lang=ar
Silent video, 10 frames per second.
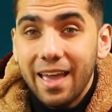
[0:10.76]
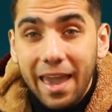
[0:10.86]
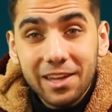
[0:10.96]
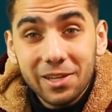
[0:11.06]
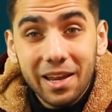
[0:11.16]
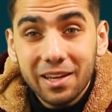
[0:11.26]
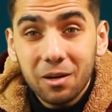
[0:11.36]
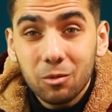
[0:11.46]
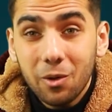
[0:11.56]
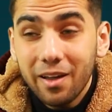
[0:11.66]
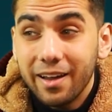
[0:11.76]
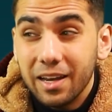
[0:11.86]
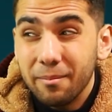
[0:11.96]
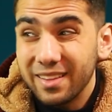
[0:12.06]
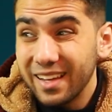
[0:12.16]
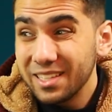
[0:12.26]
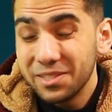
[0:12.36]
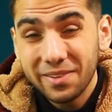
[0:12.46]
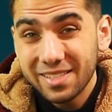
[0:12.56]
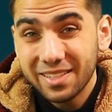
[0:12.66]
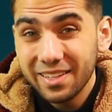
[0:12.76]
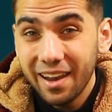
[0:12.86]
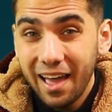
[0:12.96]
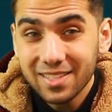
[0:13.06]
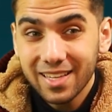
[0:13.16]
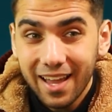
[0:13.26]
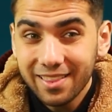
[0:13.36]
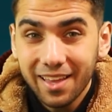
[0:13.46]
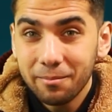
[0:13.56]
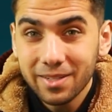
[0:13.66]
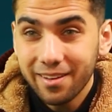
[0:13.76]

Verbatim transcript: هي شغلة غير متوقعة اللي ما اعتقدش في ناس كثير لاحظت حتى لما